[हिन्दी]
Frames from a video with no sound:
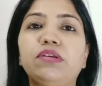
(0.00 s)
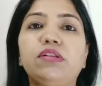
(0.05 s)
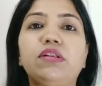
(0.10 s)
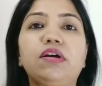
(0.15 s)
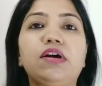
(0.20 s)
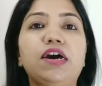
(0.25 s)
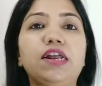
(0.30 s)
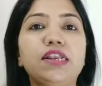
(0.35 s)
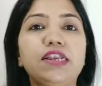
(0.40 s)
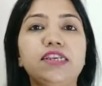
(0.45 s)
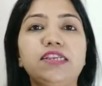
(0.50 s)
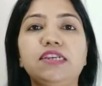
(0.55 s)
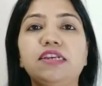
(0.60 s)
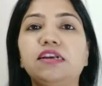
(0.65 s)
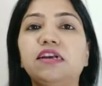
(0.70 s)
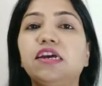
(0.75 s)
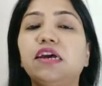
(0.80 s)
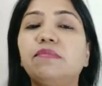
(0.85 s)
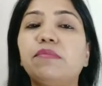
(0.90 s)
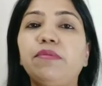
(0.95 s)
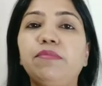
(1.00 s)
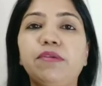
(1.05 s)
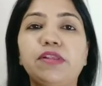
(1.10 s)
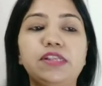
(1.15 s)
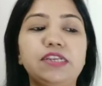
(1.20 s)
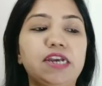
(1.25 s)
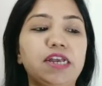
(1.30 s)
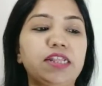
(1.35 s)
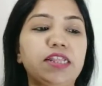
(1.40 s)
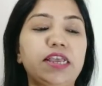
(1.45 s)
जल हर किसी के घर में मिल
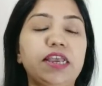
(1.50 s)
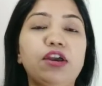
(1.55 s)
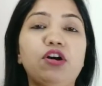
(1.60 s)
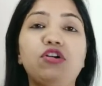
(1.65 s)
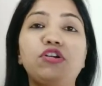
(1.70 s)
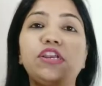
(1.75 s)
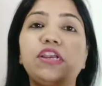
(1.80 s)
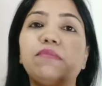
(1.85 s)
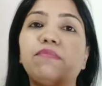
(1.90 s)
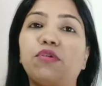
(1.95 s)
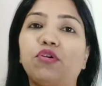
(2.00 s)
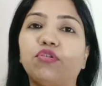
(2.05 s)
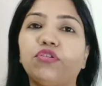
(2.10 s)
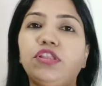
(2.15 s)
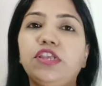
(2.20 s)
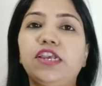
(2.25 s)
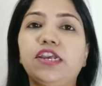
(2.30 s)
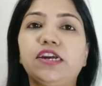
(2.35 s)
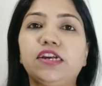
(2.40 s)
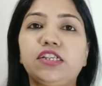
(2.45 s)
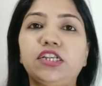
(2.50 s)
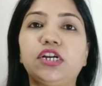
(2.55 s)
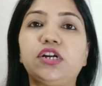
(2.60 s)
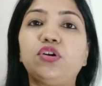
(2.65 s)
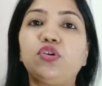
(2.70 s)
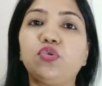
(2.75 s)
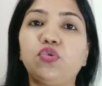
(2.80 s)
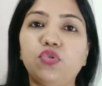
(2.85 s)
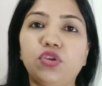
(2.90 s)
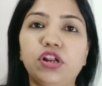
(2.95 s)
जाता है और ये बहुत ही एक अच्छा
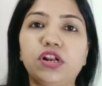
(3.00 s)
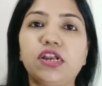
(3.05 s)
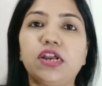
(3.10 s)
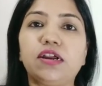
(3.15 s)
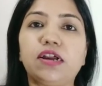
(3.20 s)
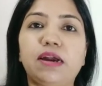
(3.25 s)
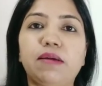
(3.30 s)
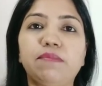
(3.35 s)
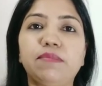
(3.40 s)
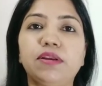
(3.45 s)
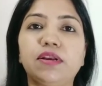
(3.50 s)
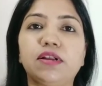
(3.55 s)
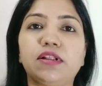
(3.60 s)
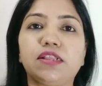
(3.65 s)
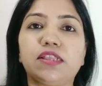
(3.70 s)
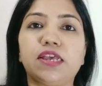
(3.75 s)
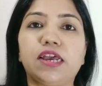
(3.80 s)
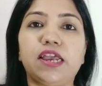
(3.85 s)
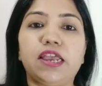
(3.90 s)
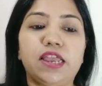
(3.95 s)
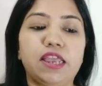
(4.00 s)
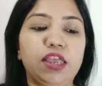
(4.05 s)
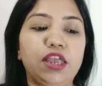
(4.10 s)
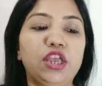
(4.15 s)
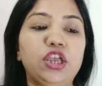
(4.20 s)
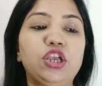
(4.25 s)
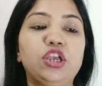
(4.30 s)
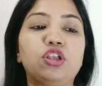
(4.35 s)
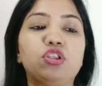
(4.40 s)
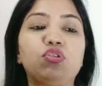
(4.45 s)
टोनर का काम भी करता है
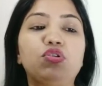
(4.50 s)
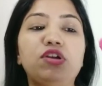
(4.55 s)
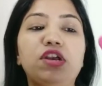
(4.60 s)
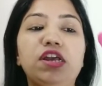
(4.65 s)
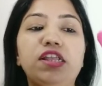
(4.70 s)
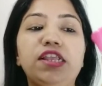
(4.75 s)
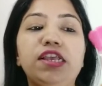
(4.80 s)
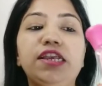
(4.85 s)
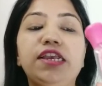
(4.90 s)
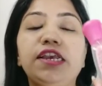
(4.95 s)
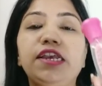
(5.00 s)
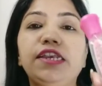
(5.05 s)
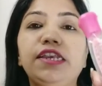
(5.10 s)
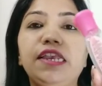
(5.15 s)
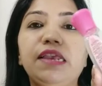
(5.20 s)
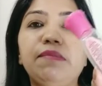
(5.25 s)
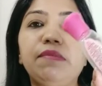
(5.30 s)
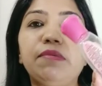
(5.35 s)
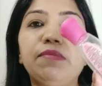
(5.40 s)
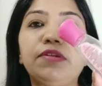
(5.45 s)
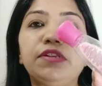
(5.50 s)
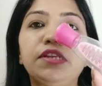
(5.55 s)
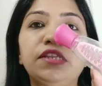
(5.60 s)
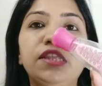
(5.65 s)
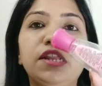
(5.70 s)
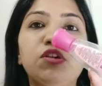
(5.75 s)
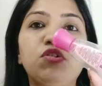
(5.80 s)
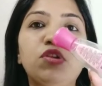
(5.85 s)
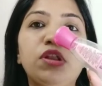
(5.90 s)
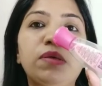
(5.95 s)
तो यहाँ देखिए ये मेरे पास
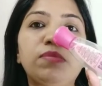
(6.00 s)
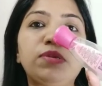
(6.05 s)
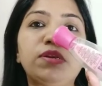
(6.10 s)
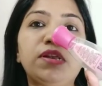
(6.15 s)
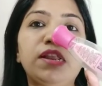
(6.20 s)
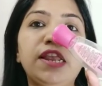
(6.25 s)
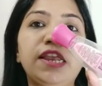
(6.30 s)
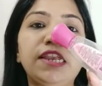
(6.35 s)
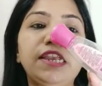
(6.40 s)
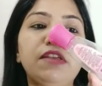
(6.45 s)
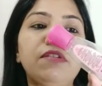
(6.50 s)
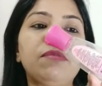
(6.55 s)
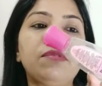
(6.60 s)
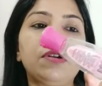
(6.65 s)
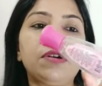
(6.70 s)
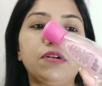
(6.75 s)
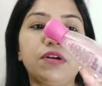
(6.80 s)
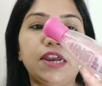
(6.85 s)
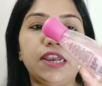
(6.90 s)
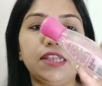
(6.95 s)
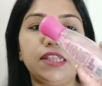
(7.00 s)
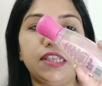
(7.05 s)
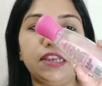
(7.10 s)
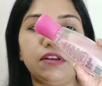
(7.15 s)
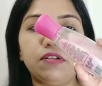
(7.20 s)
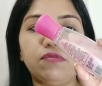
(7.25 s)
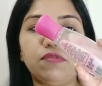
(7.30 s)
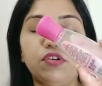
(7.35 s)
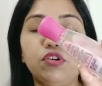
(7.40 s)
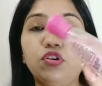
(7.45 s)
जितना गुलाब जल है ये आई
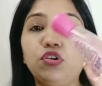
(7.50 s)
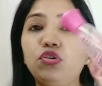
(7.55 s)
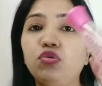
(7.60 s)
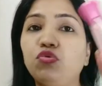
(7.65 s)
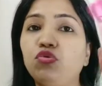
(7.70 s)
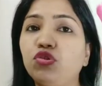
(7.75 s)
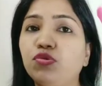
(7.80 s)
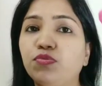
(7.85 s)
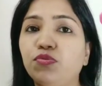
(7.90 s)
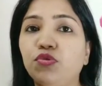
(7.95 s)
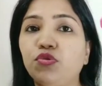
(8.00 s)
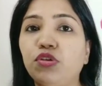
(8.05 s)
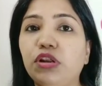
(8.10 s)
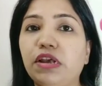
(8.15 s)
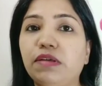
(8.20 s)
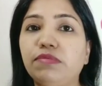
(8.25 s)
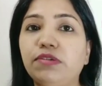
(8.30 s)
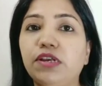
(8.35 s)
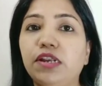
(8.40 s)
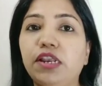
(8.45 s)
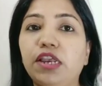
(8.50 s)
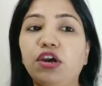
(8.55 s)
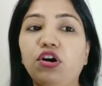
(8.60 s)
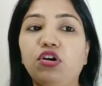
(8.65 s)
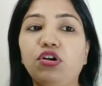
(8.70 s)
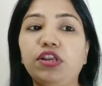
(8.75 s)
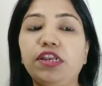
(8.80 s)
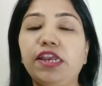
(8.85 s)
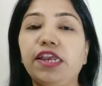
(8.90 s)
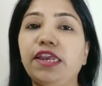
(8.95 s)
थिंक वन और टू स्पून गुलाब जल है
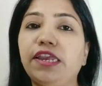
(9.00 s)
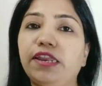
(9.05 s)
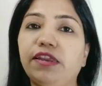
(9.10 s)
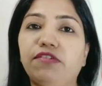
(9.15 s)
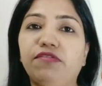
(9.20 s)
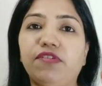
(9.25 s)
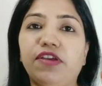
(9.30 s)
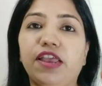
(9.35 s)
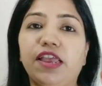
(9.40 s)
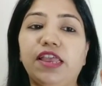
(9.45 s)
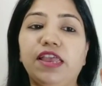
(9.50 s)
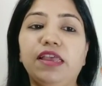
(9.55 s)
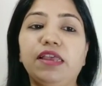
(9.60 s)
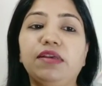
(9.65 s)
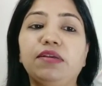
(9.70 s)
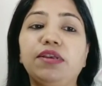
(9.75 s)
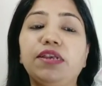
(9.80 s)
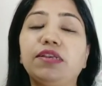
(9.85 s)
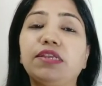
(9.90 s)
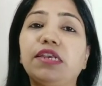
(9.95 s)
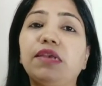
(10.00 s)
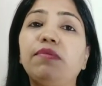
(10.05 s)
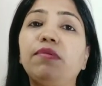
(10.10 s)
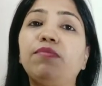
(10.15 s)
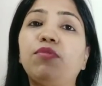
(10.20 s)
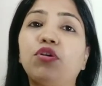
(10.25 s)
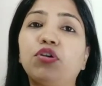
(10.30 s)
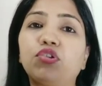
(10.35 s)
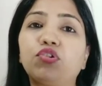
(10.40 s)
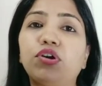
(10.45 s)
और ये इनफ है इसकी भी
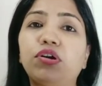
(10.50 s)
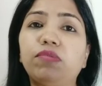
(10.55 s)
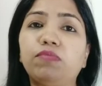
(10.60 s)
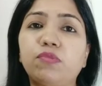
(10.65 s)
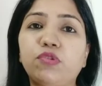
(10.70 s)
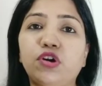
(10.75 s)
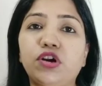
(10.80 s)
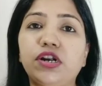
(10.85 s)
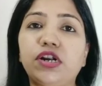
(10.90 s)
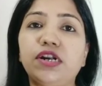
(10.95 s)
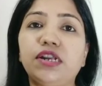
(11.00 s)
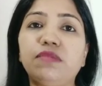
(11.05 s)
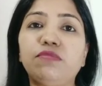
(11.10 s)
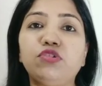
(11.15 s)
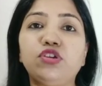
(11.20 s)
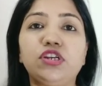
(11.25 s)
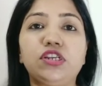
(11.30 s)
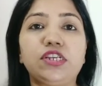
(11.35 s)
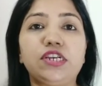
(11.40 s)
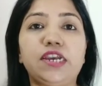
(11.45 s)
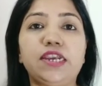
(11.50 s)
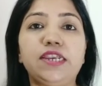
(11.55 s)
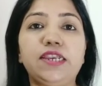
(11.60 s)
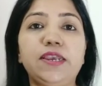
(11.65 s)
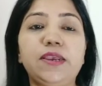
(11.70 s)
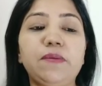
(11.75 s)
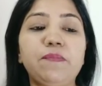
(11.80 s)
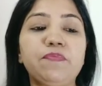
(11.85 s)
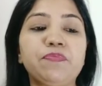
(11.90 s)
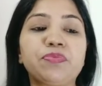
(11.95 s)
बहुत कम क्वांटिटी मुझे
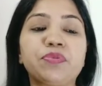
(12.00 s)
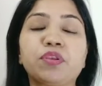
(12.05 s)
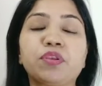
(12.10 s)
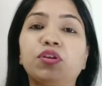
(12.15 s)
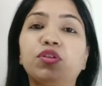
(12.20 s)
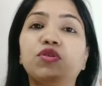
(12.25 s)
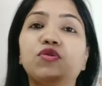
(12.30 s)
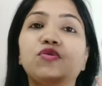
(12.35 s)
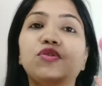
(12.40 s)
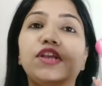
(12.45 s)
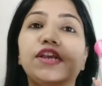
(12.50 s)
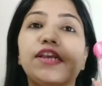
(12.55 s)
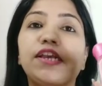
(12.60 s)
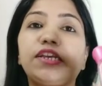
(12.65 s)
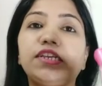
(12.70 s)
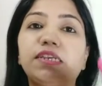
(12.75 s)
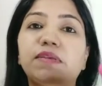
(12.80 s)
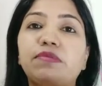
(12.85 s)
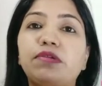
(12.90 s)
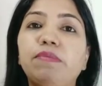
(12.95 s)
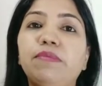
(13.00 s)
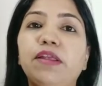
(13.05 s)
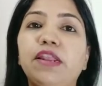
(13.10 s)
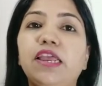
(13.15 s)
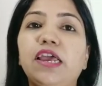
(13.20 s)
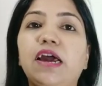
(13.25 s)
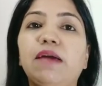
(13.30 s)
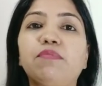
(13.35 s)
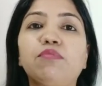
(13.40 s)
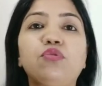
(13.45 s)
चाहिए तो देखिए सबसे
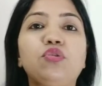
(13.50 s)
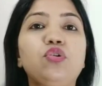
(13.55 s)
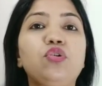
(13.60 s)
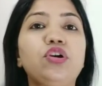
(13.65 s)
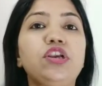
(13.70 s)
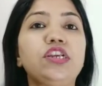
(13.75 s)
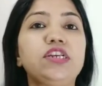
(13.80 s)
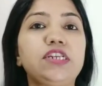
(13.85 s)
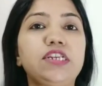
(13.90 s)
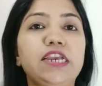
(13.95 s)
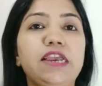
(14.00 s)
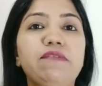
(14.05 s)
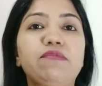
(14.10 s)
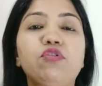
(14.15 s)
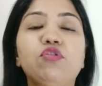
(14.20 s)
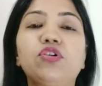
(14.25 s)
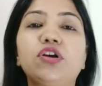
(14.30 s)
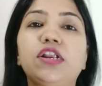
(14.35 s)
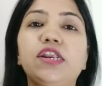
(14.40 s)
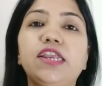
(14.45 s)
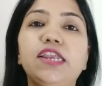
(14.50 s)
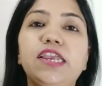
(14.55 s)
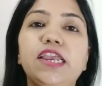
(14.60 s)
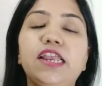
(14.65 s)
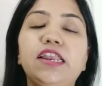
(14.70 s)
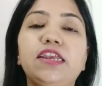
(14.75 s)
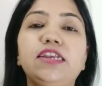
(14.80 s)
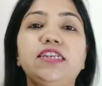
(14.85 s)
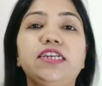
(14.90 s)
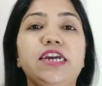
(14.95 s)
पहले आपको इस डी को करने के
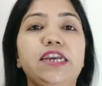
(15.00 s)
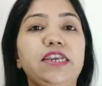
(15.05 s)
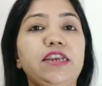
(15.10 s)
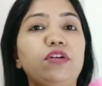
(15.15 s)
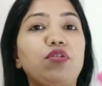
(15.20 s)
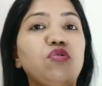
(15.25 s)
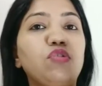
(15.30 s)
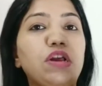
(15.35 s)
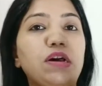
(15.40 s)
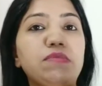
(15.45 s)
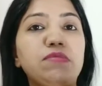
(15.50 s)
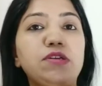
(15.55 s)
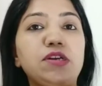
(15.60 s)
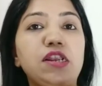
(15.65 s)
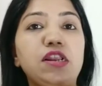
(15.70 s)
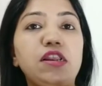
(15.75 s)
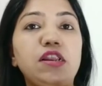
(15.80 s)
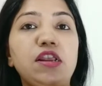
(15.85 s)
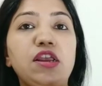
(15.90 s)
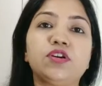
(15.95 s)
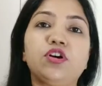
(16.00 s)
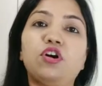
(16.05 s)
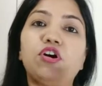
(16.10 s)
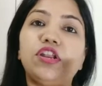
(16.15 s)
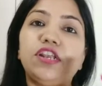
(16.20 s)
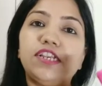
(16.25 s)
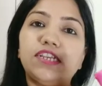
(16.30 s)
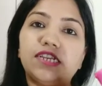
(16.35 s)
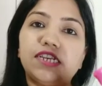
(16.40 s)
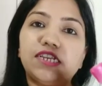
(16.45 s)
लिए चाहिए गुलाब जल
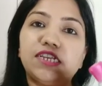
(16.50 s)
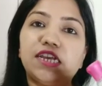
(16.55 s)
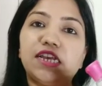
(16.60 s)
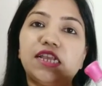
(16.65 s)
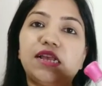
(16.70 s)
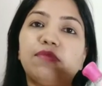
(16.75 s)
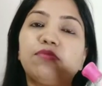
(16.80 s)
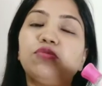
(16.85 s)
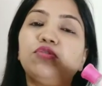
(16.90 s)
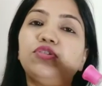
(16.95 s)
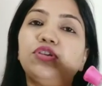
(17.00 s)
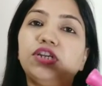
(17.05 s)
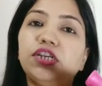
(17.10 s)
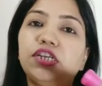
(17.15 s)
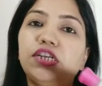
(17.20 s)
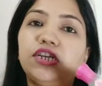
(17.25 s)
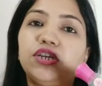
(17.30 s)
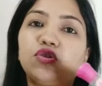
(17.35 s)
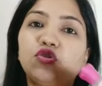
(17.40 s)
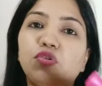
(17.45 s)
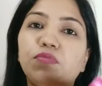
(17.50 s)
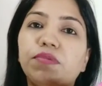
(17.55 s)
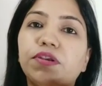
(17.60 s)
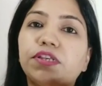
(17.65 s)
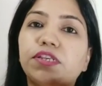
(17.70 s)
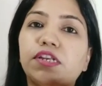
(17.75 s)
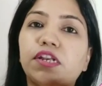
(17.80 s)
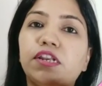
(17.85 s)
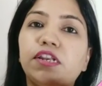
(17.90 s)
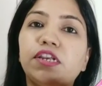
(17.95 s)
और इसके साथ आपको जिस चीज को
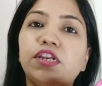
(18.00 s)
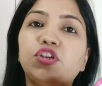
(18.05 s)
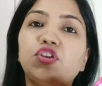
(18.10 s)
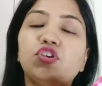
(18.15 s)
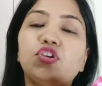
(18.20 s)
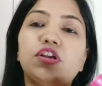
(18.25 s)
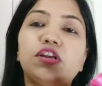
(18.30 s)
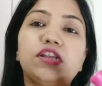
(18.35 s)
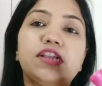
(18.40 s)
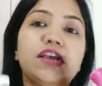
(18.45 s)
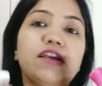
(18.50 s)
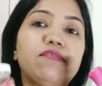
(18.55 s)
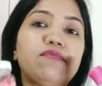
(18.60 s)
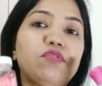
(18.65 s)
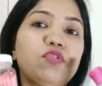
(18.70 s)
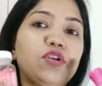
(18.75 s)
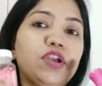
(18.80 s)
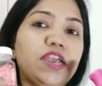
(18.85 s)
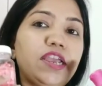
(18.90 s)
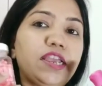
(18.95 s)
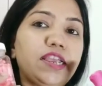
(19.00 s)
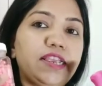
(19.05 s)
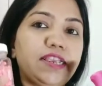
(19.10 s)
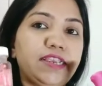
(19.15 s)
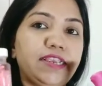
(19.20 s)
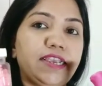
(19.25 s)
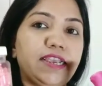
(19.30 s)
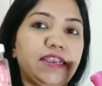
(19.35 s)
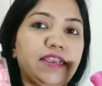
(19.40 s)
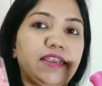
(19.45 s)
मिक्स करने की जरूरत है वो है
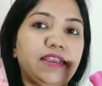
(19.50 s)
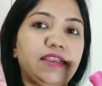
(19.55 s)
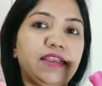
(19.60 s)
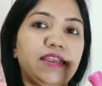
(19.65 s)
ये